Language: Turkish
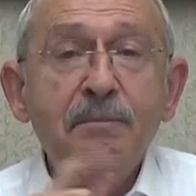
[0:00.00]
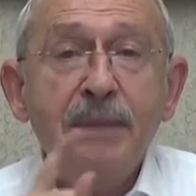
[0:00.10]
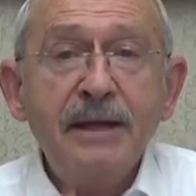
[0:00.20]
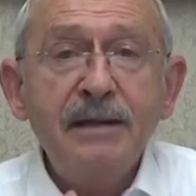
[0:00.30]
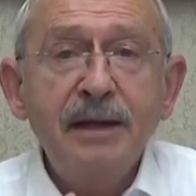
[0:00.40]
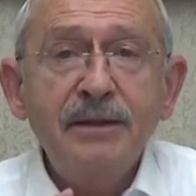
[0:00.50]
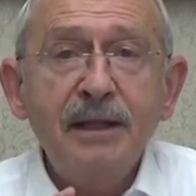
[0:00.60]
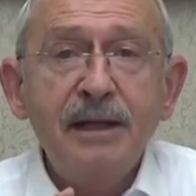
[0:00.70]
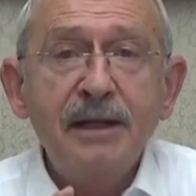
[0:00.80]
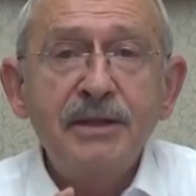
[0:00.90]

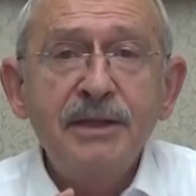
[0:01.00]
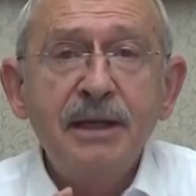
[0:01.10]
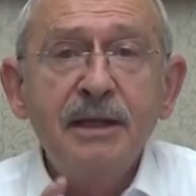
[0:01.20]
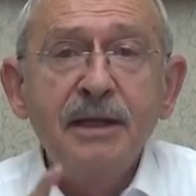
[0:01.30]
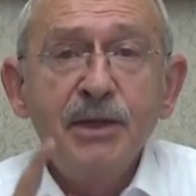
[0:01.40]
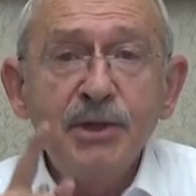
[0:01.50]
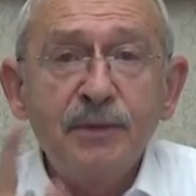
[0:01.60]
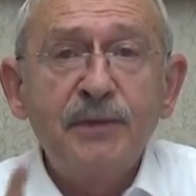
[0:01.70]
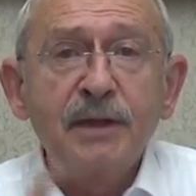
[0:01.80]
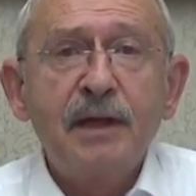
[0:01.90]
Beklentilerinizi
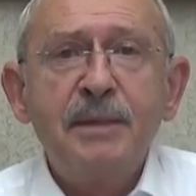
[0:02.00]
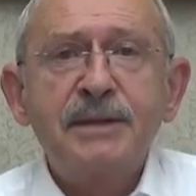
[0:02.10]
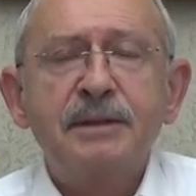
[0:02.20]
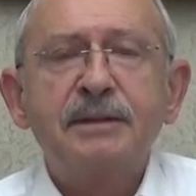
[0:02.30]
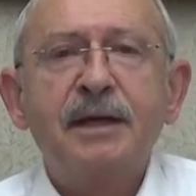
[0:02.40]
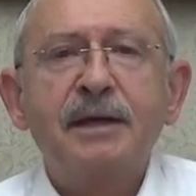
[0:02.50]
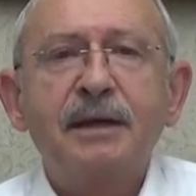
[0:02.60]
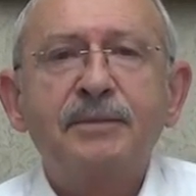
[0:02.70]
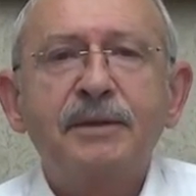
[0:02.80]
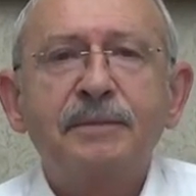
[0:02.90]
sıfırlamasın diye
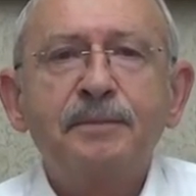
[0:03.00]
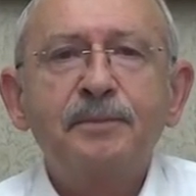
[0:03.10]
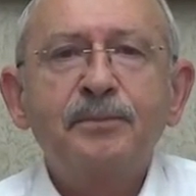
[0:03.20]
yaptım.